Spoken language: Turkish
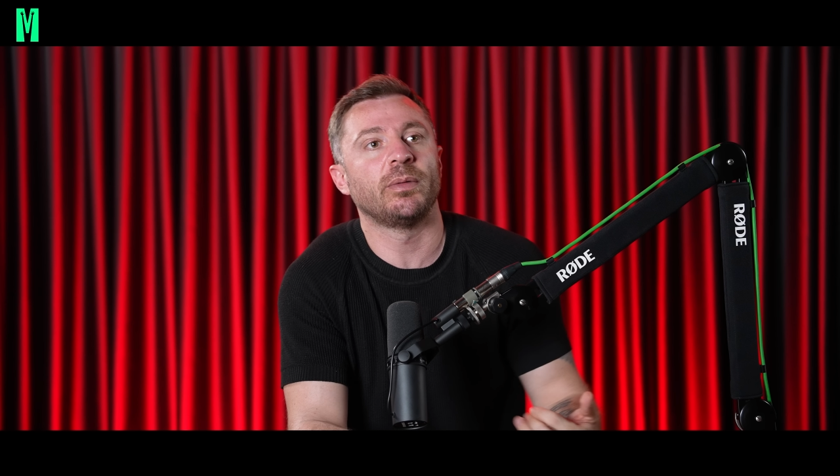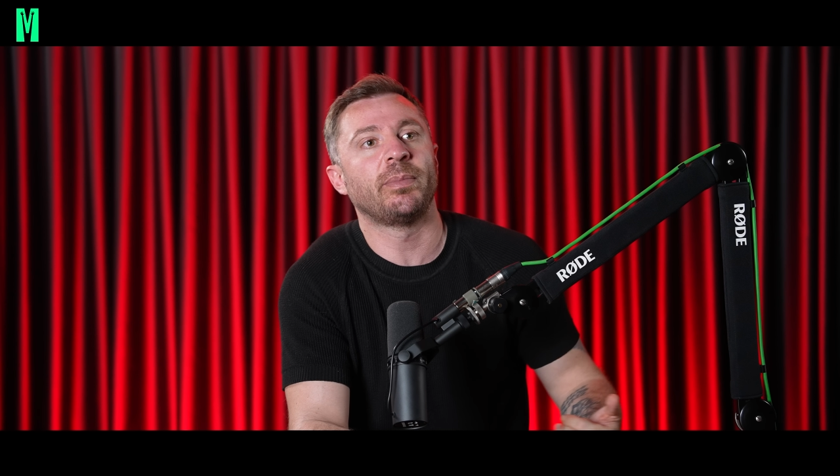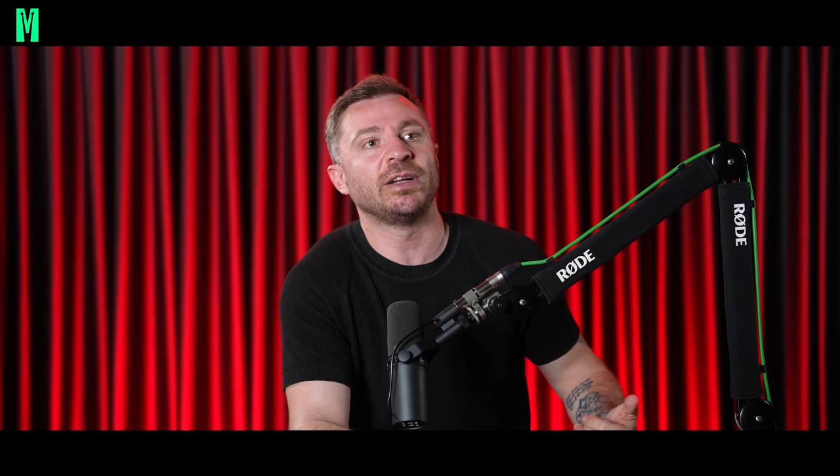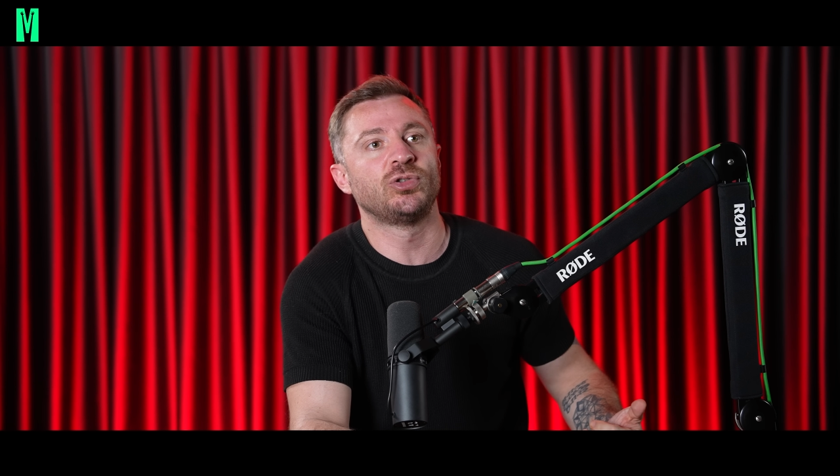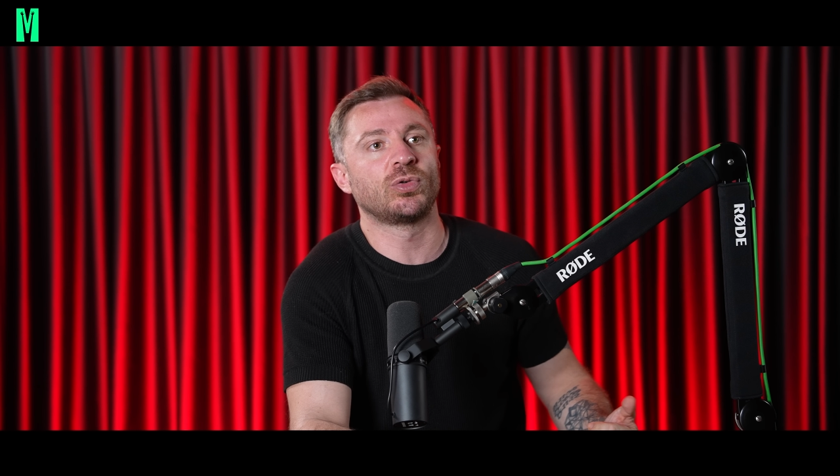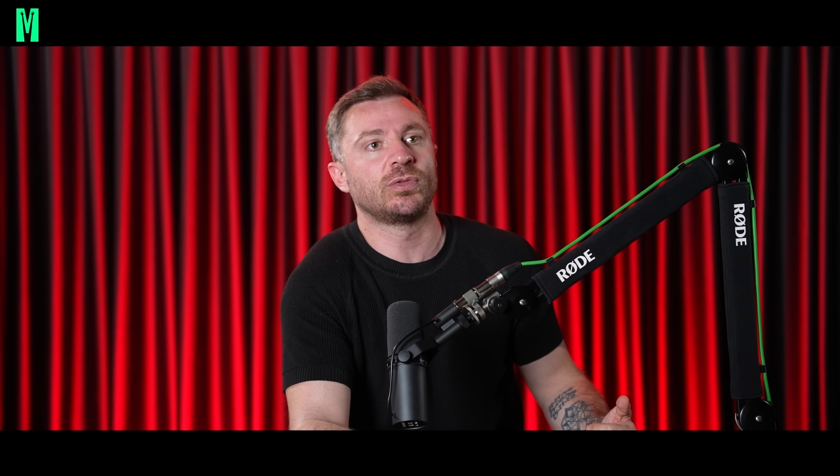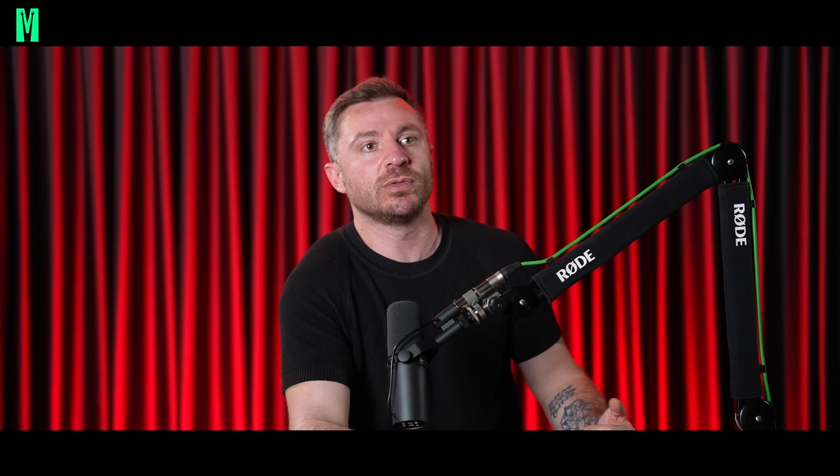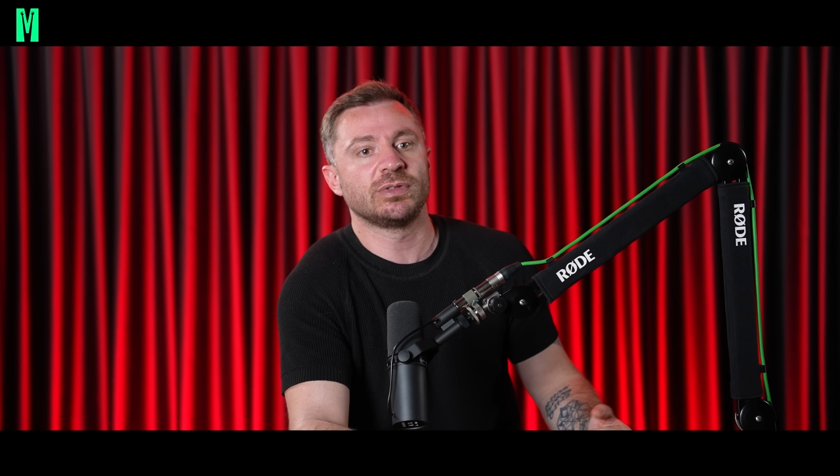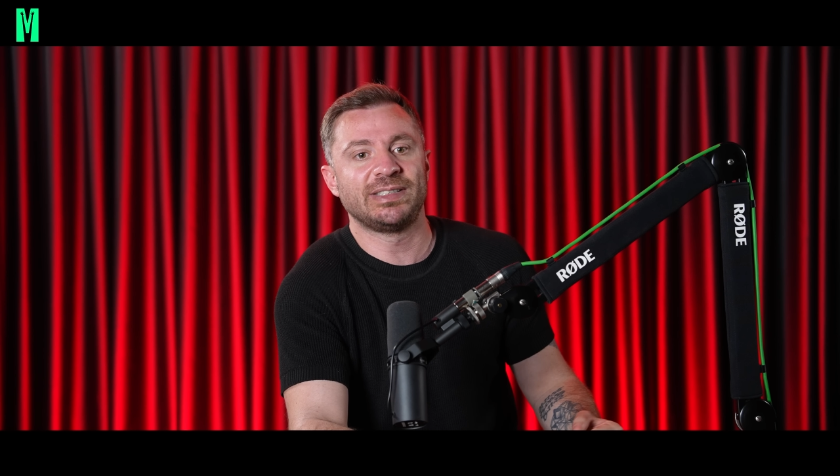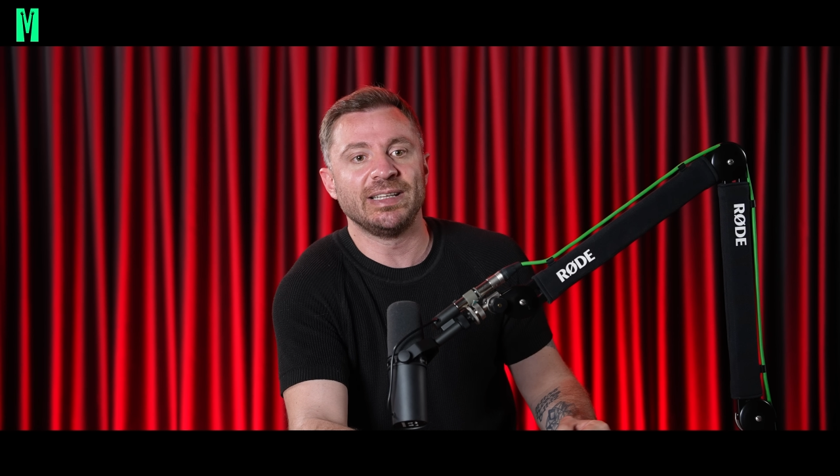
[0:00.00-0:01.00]
ben çok
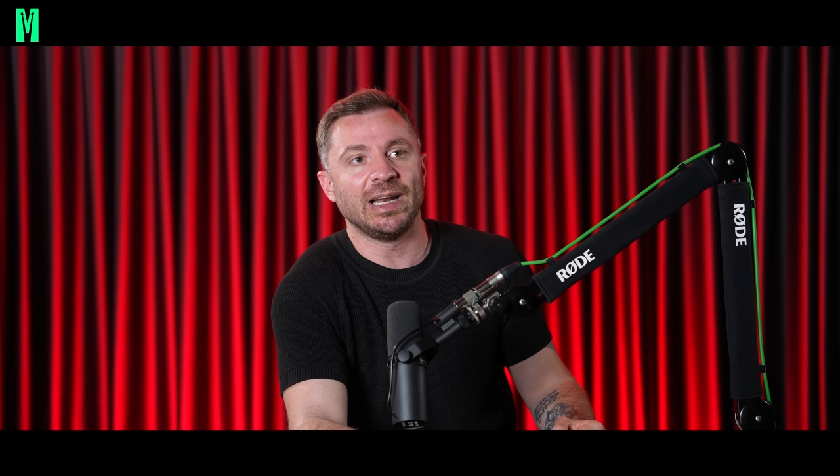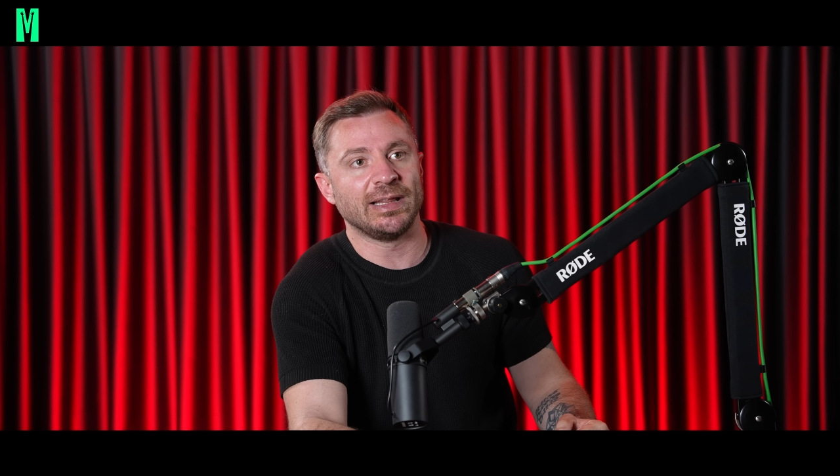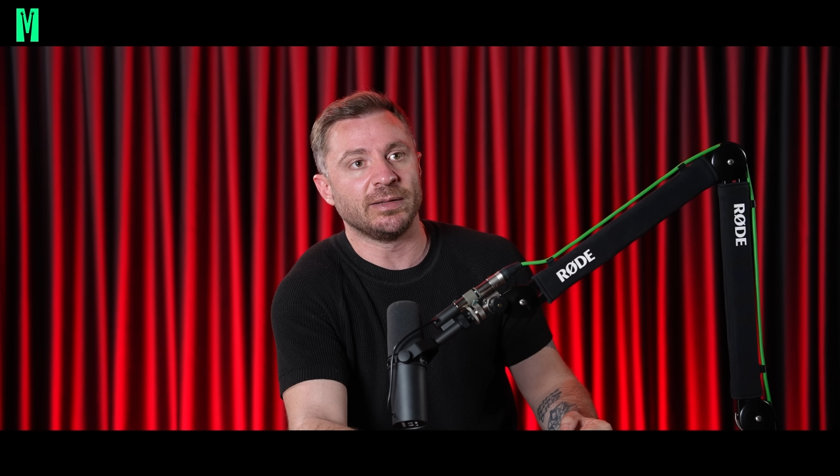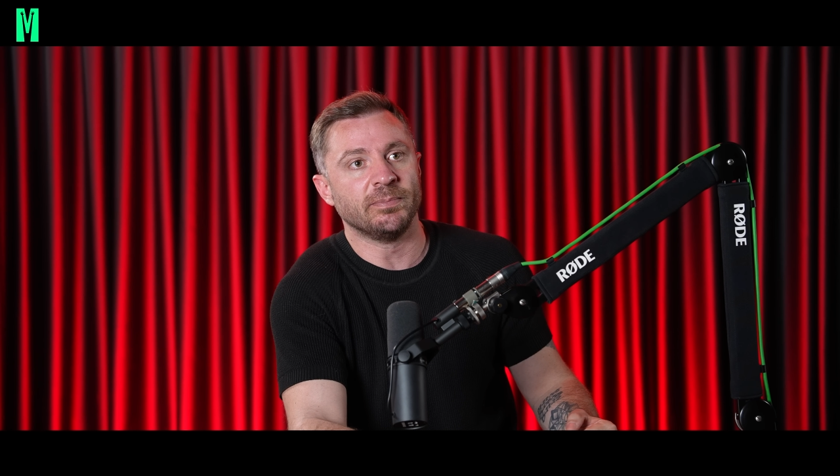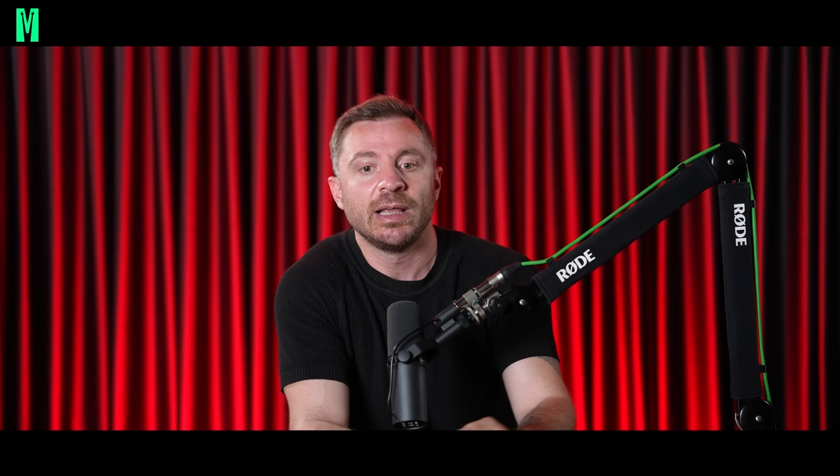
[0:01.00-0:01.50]
sinirlendim.